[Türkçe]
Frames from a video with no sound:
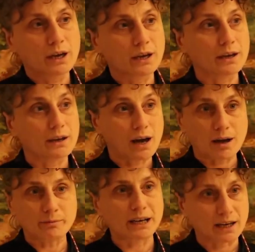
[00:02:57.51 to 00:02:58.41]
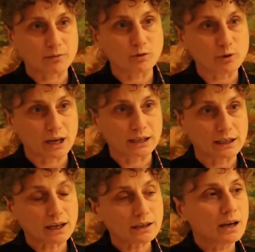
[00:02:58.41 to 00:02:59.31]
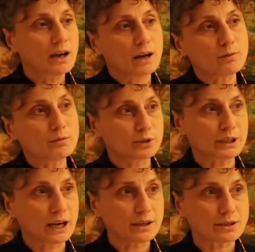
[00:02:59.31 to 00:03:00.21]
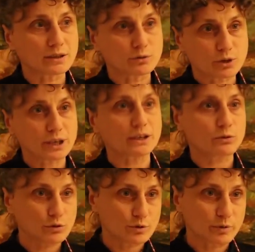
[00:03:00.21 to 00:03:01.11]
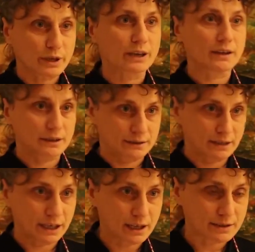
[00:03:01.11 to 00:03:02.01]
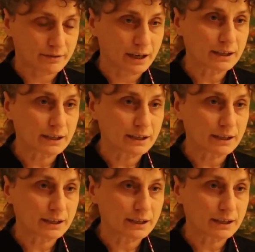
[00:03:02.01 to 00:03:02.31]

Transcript: e, hamleler, müdahaleler. Ama buna karşı da Türkiye'de güçlü bir kadın hareketi